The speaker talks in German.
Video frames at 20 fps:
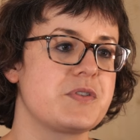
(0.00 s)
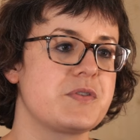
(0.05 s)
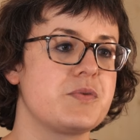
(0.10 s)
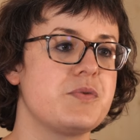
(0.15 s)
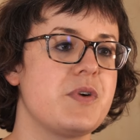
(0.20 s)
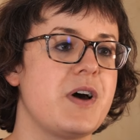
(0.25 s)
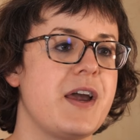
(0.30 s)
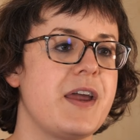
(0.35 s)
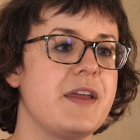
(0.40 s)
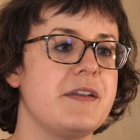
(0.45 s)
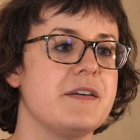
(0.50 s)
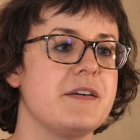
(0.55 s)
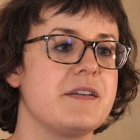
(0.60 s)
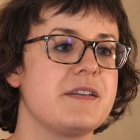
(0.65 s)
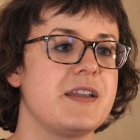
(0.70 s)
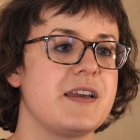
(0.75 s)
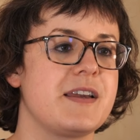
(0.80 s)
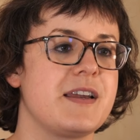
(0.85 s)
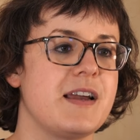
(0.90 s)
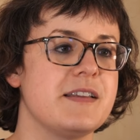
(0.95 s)
so einer
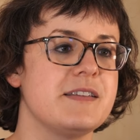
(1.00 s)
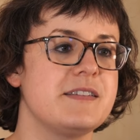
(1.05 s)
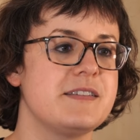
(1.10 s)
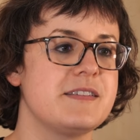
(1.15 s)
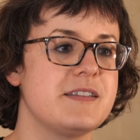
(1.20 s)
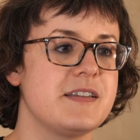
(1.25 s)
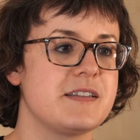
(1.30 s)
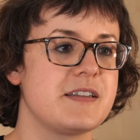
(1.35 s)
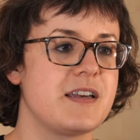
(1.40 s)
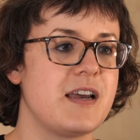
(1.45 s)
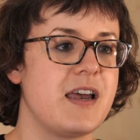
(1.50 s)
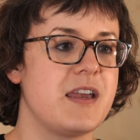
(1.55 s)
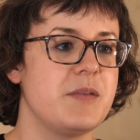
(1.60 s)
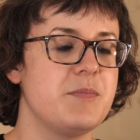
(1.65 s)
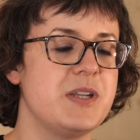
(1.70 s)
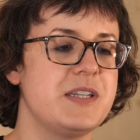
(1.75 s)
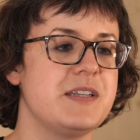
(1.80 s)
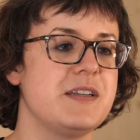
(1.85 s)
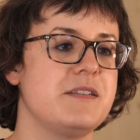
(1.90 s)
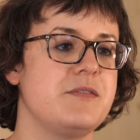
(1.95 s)
der ganz zentralen
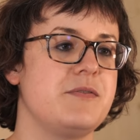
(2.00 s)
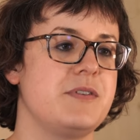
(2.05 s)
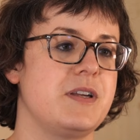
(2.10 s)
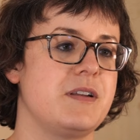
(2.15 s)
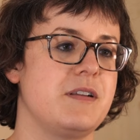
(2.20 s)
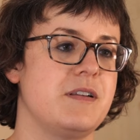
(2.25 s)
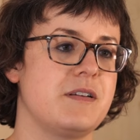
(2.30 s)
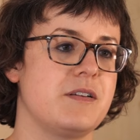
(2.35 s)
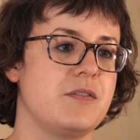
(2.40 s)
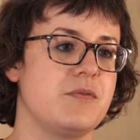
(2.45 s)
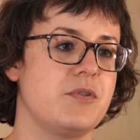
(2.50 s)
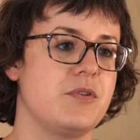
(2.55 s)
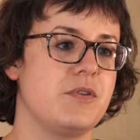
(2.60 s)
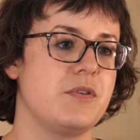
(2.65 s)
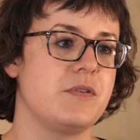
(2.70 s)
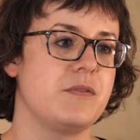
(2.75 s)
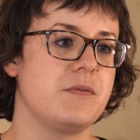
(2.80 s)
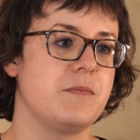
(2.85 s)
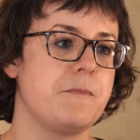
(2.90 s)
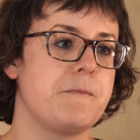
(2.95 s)
Mitentwickler
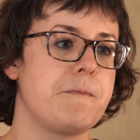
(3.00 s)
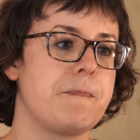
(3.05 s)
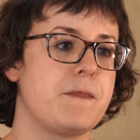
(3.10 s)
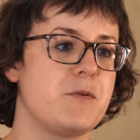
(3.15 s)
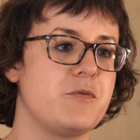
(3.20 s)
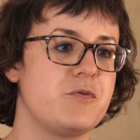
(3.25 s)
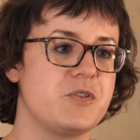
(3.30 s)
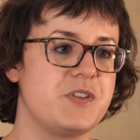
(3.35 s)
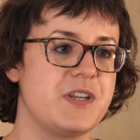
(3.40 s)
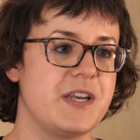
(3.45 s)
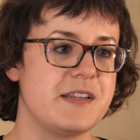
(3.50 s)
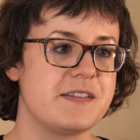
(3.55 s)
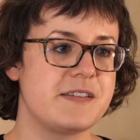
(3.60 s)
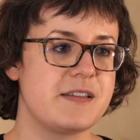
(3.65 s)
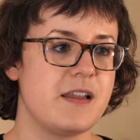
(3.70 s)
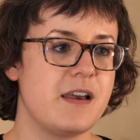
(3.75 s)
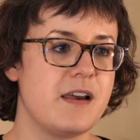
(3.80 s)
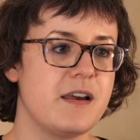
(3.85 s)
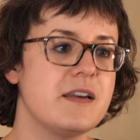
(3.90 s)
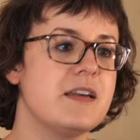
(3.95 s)
geworden. Für
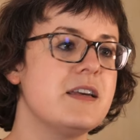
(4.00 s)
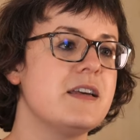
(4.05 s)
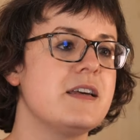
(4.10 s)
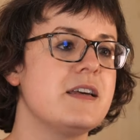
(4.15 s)
Tesla,